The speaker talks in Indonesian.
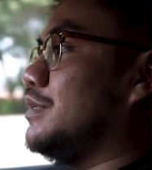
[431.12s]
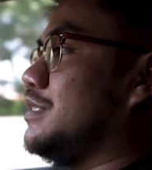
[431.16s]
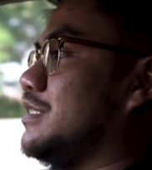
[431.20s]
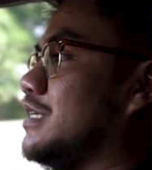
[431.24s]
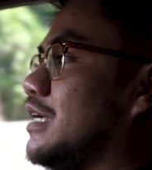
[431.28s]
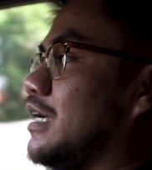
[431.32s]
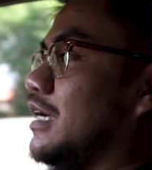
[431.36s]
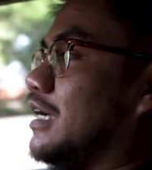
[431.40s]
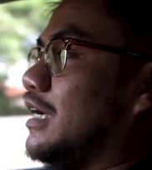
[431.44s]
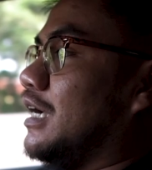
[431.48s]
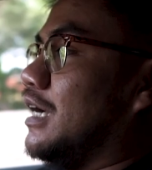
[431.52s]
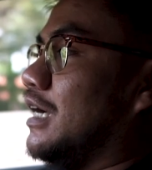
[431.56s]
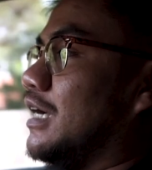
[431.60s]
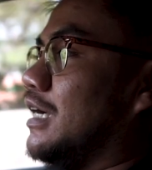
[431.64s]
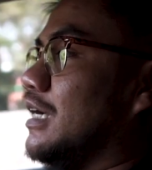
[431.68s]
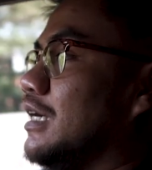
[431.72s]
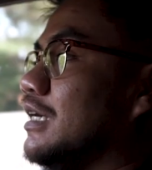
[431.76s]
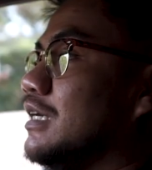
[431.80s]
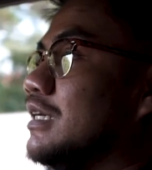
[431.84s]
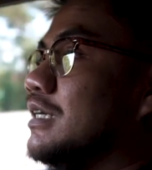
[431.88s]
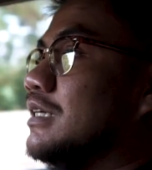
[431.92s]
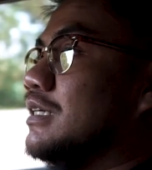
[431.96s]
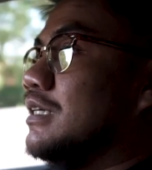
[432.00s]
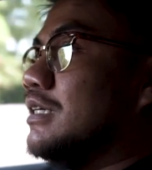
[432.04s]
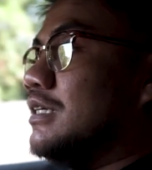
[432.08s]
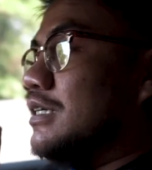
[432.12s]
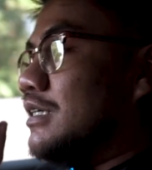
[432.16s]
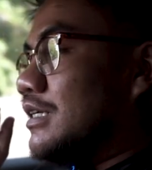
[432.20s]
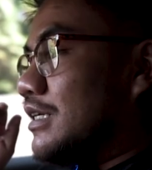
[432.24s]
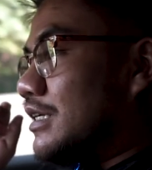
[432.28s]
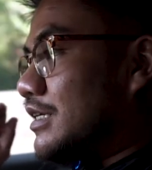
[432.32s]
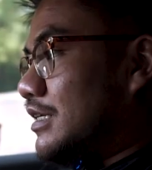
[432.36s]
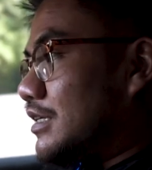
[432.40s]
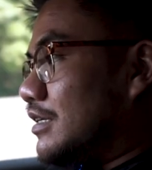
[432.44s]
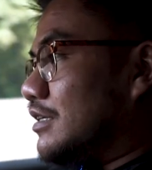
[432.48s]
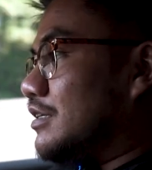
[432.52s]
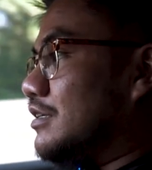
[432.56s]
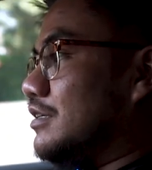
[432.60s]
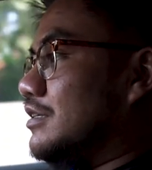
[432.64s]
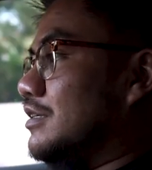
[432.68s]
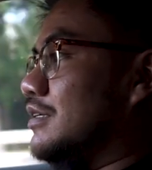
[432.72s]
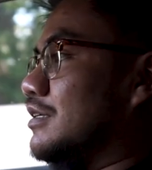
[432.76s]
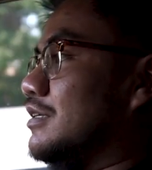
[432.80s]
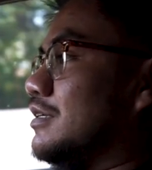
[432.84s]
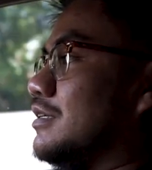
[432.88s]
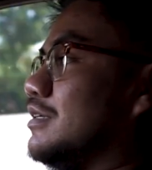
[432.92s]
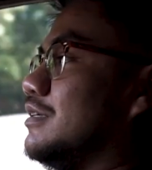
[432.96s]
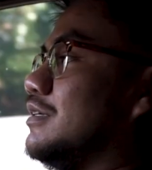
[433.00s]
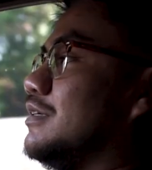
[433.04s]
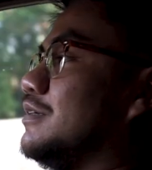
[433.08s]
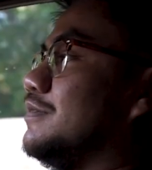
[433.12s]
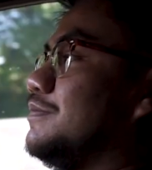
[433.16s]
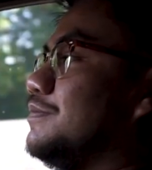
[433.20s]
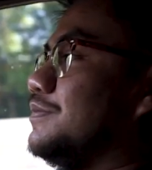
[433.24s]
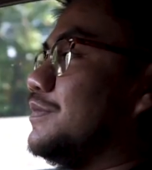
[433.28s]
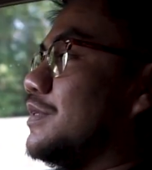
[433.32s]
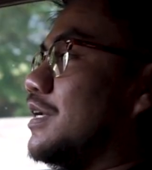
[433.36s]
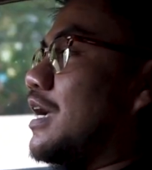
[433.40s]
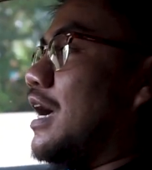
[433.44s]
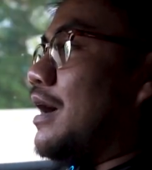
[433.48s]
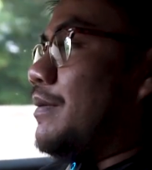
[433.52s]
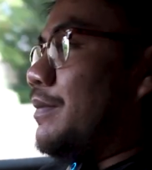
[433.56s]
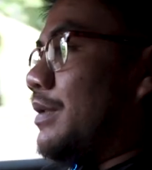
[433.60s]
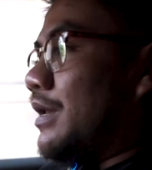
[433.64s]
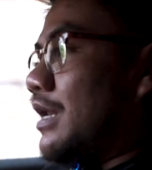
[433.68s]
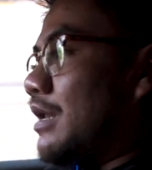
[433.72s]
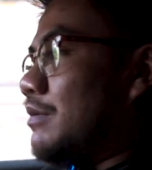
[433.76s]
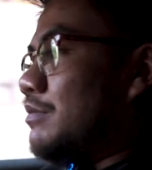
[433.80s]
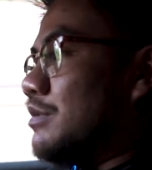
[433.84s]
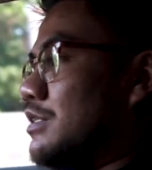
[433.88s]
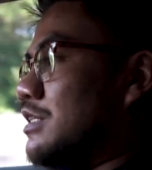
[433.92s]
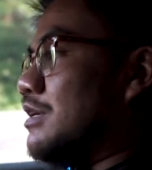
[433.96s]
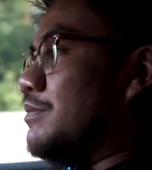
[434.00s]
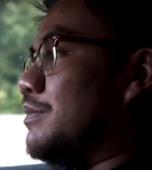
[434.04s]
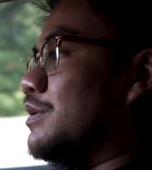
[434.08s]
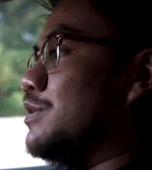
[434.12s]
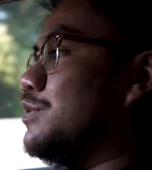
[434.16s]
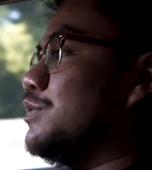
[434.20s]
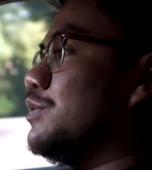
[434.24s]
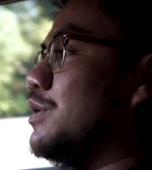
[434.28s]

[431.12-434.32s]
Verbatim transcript: menjaga uh, keamanan bersama